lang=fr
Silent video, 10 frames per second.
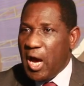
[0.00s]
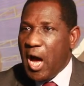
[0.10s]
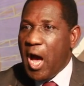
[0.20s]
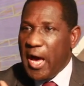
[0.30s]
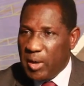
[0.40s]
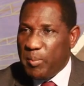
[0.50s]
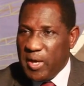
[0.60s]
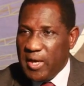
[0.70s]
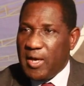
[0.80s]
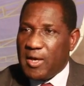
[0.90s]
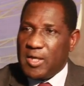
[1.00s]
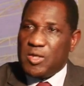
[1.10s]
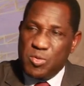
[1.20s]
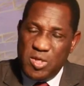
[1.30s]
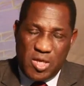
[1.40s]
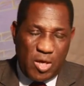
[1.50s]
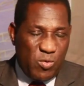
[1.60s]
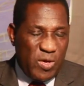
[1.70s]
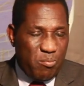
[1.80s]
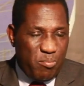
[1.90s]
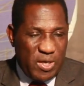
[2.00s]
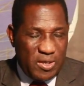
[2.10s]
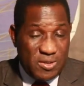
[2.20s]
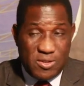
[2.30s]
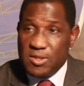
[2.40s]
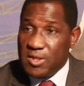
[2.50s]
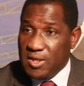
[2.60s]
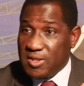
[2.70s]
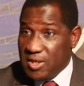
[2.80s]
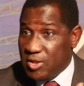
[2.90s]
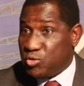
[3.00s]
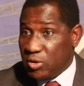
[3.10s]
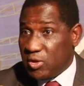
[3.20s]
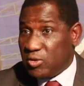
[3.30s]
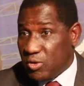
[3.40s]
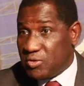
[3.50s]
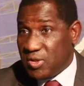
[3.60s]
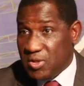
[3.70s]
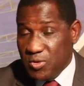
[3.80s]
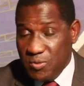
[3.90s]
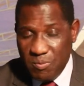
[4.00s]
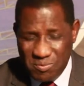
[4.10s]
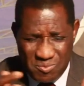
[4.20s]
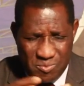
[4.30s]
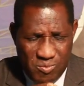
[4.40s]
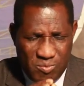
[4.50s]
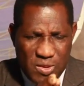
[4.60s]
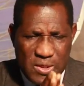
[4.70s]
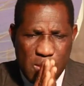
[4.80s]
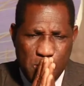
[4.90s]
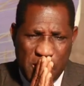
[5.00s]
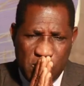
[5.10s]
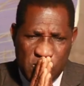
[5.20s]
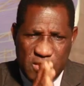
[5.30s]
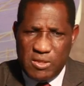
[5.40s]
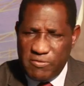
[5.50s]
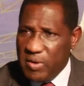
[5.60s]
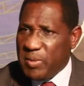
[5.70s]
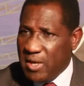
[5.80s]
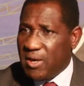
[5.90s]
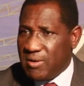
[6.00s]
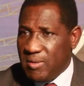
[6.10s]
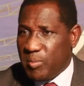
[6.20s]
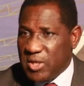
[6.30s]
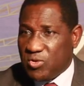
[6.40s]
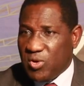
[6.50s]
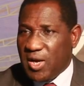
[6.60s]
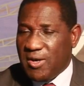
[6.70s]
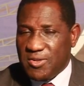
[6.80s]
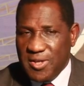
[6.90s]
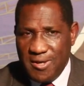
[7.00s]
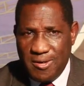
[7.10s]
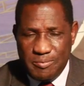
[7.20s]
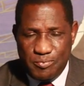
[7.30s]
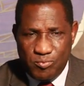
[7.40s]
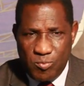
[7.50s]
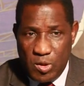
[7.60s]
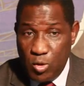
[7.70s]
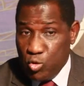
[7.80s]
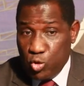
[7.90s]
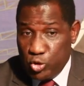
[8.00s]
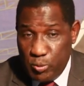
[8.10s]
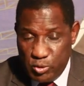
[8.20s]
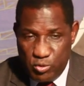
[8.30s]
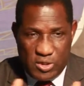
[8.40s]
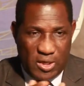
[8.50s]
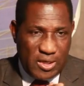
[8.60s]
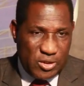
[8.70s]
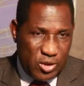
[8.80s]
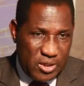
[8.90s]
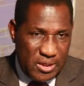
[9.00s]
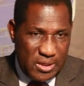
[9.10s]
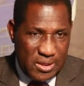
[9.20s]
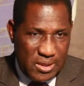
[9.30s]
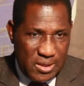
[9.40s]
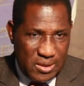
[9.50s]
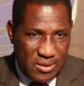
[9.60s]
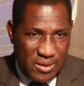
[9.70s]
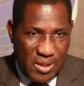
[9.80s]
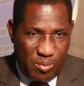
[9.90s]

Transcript: en, RPR et, en UMP, c'était dans les années 74, c'est que, pardon, ce qui fait maintenant presque 41 ans. Donc je me suis engagé dans la